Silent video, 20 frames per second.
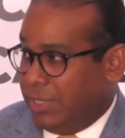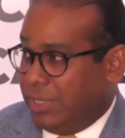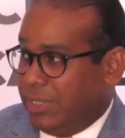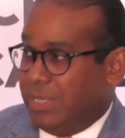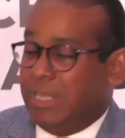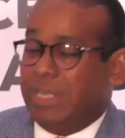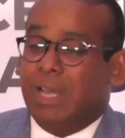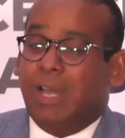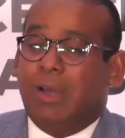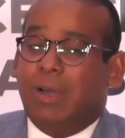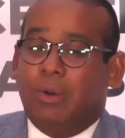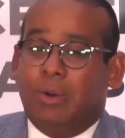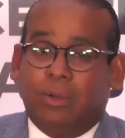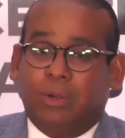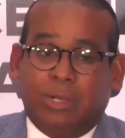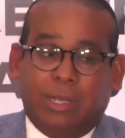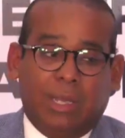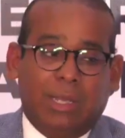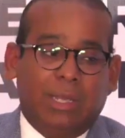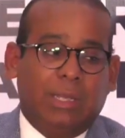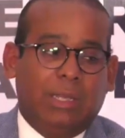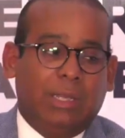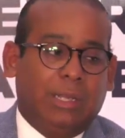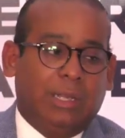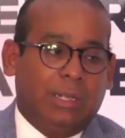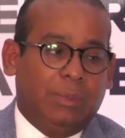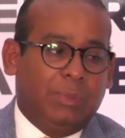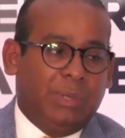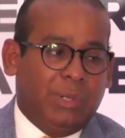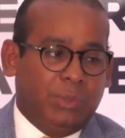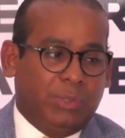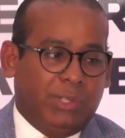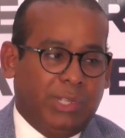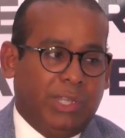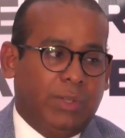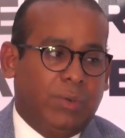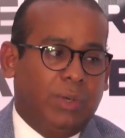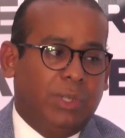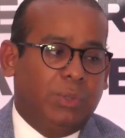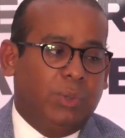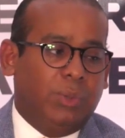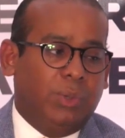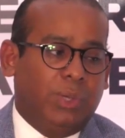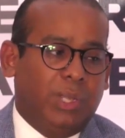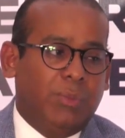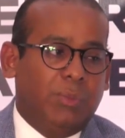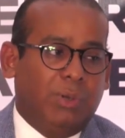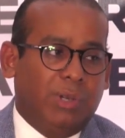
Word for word: Y ahora el Ministerio de Turismo,